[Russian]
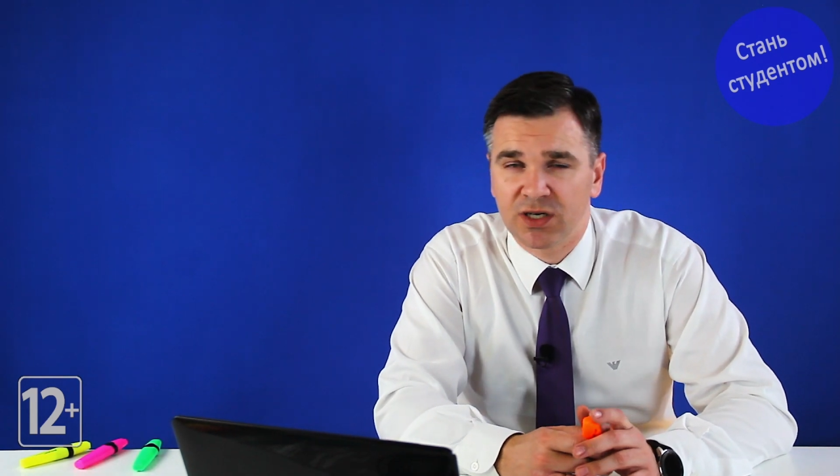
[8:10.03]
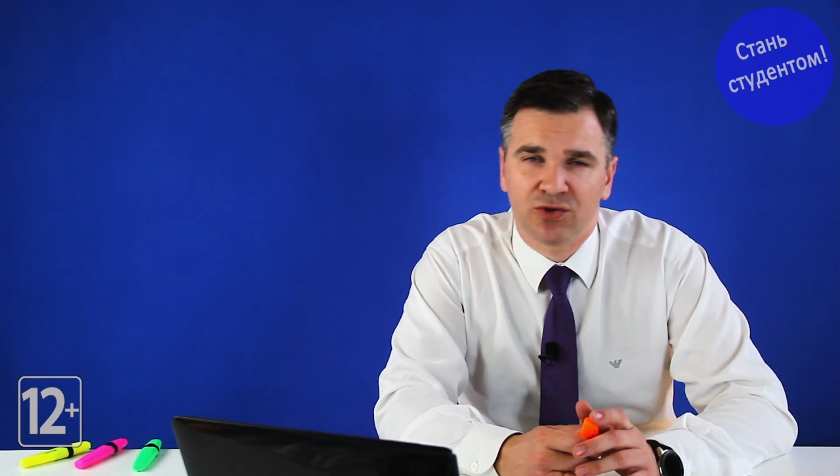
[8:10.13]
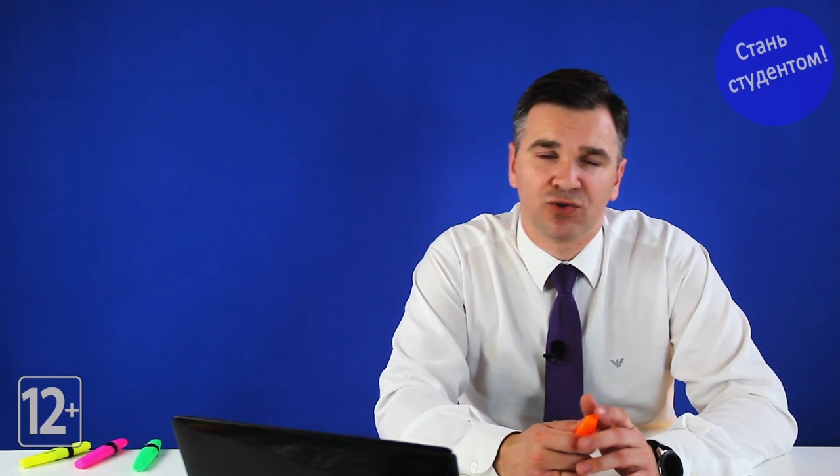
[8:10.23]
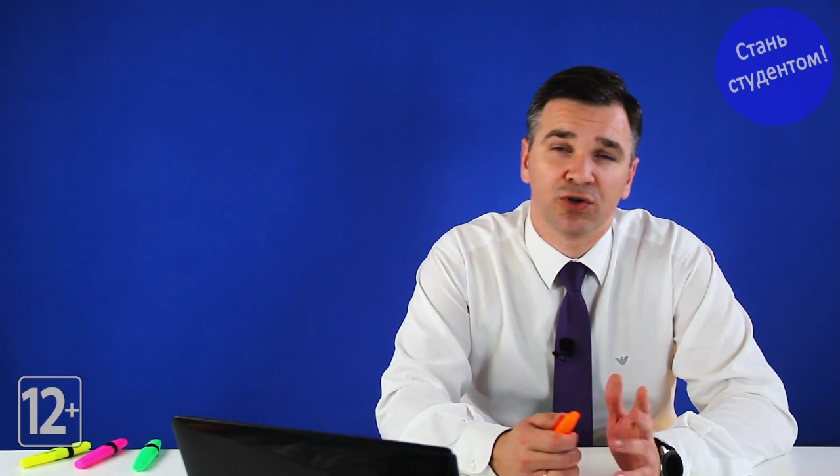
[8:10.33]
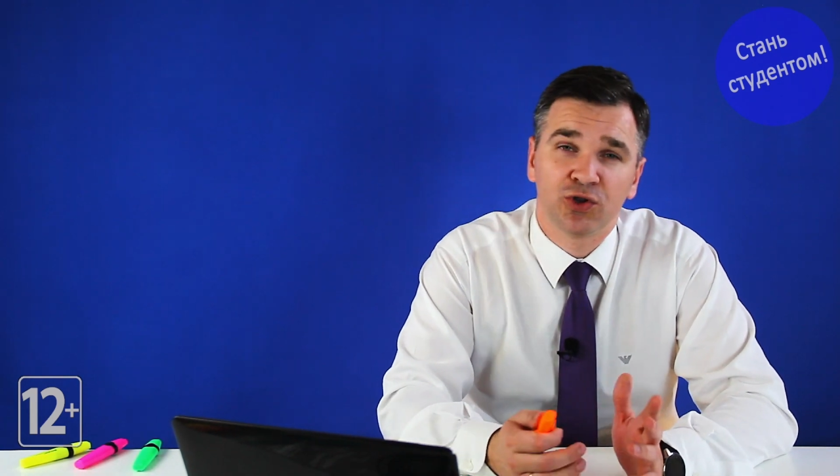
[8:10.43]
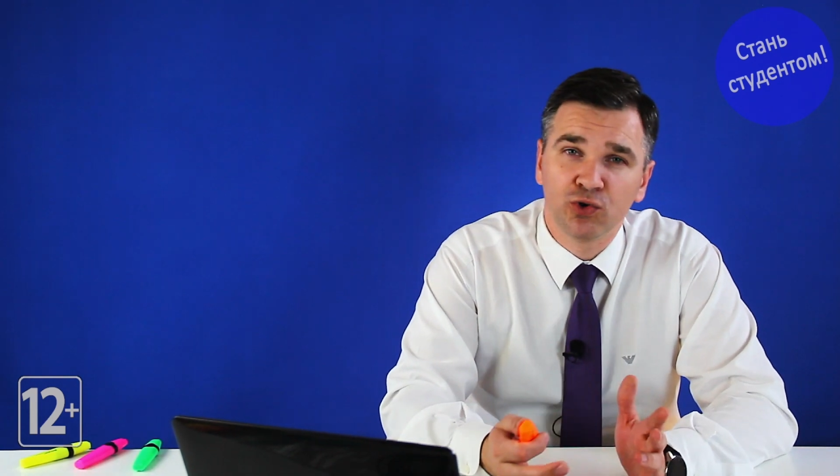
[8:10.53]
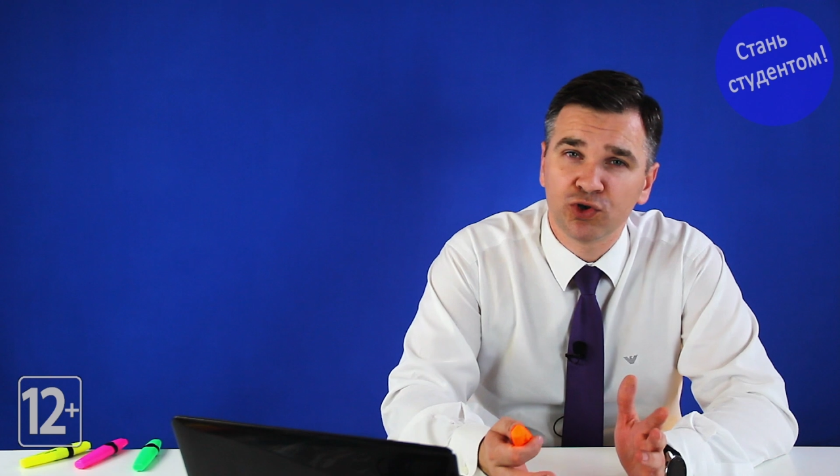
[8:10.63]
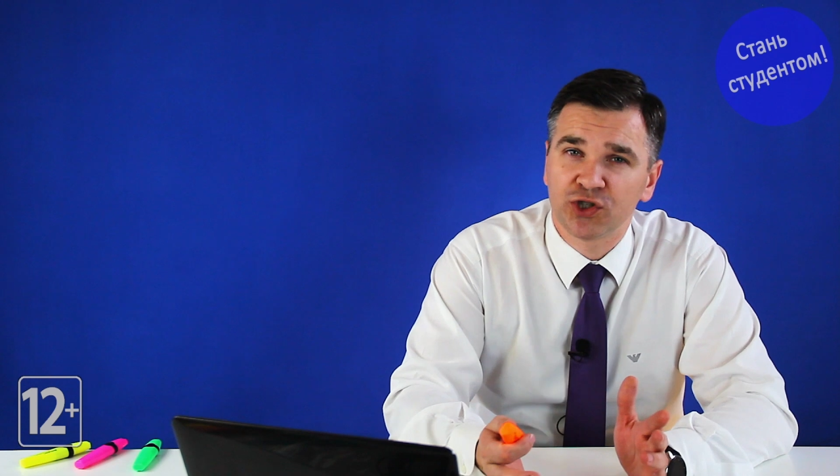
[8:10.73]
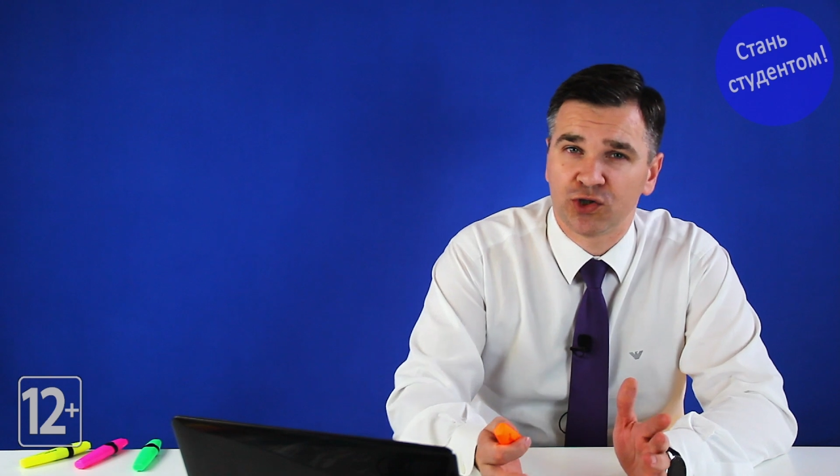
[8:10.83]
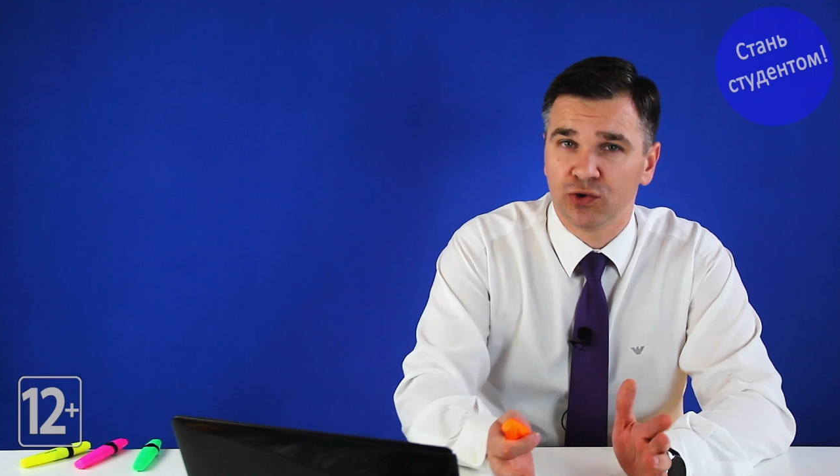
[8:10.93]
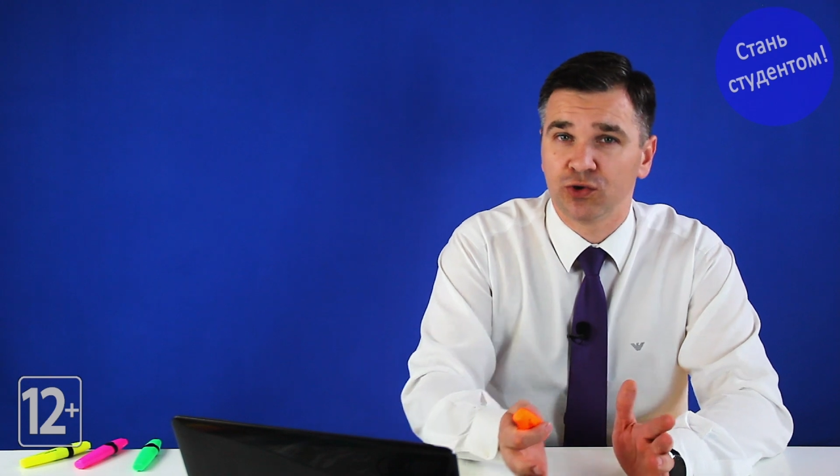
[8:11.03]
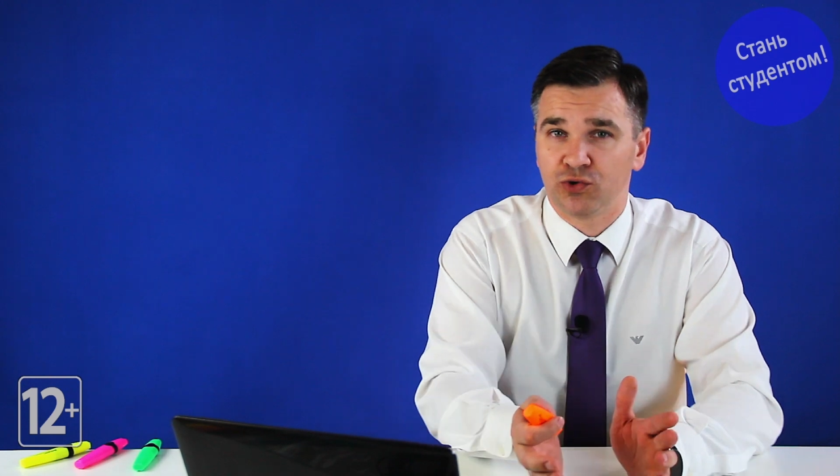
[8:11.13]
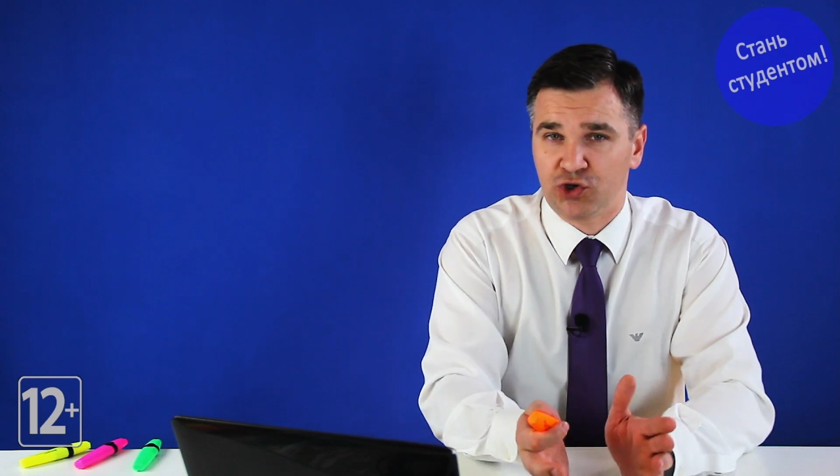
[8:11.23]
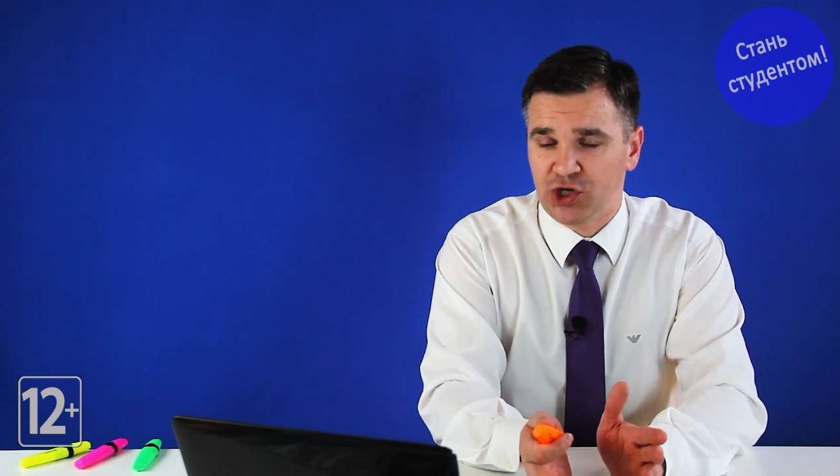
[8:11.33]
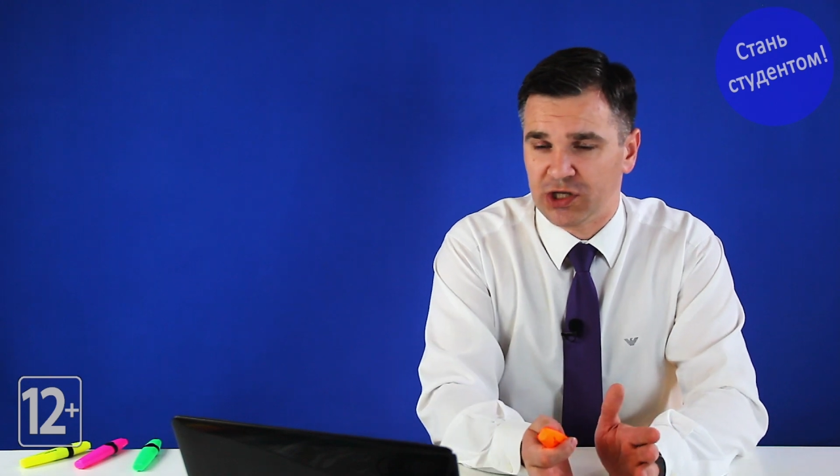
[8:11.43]
которые тоже стоит
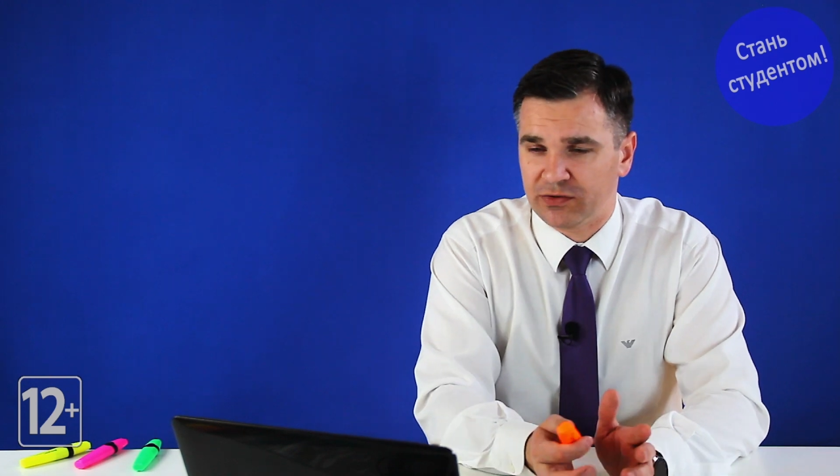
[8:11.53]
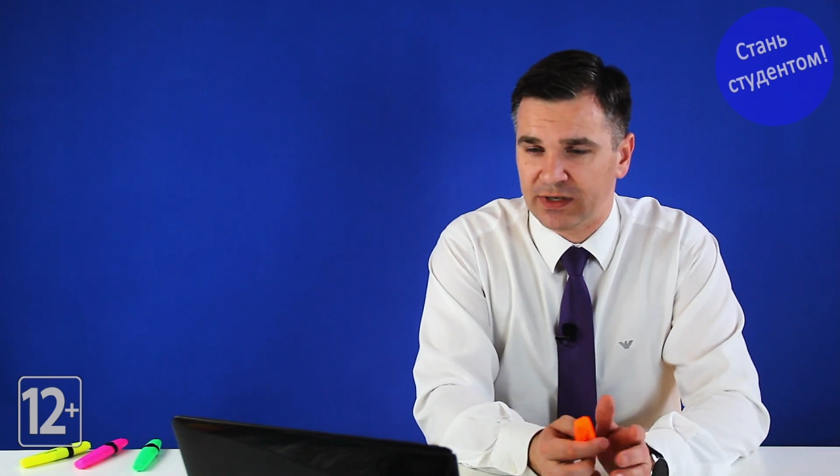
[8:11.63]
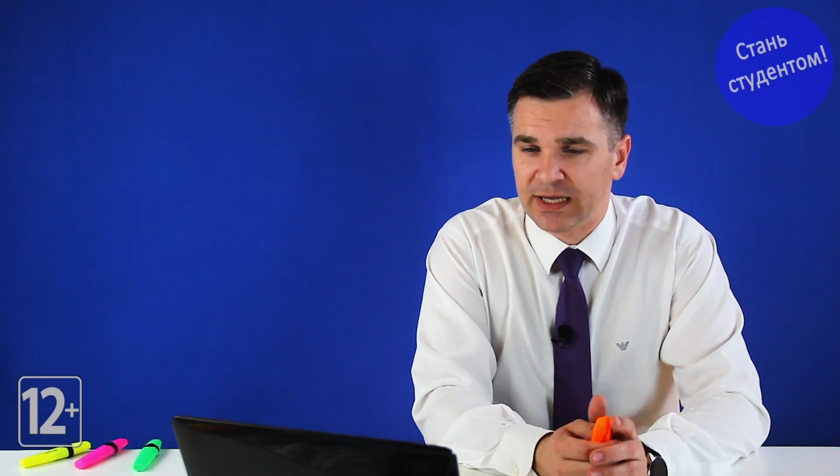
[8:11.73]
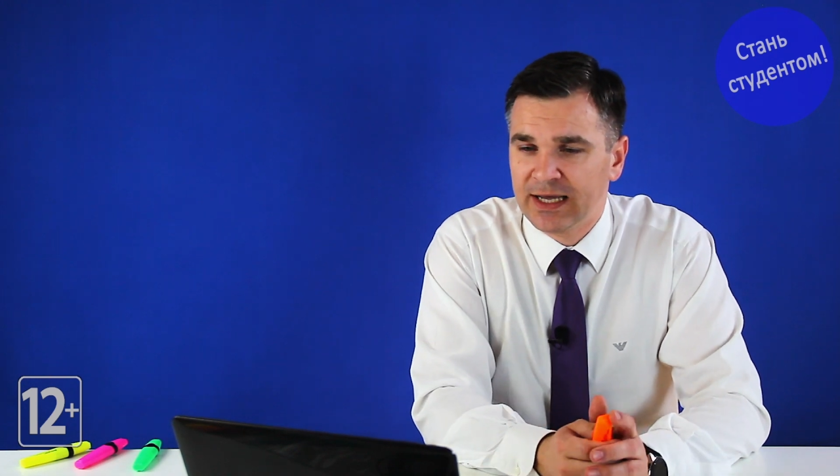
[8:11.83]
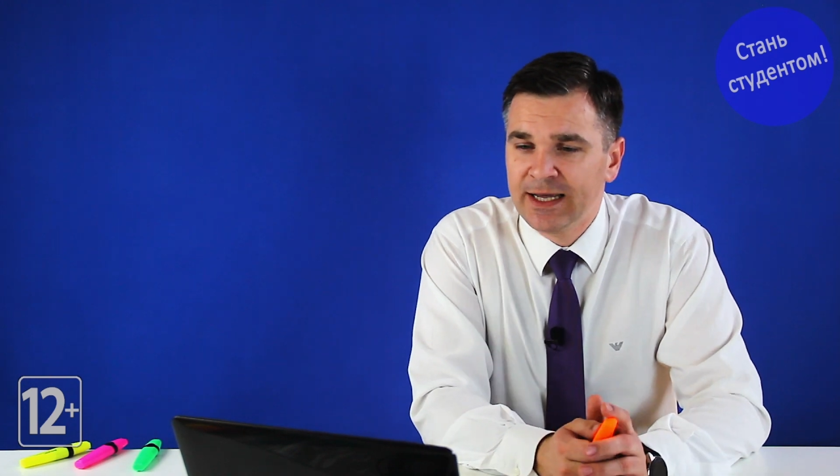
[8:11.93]
учитывать.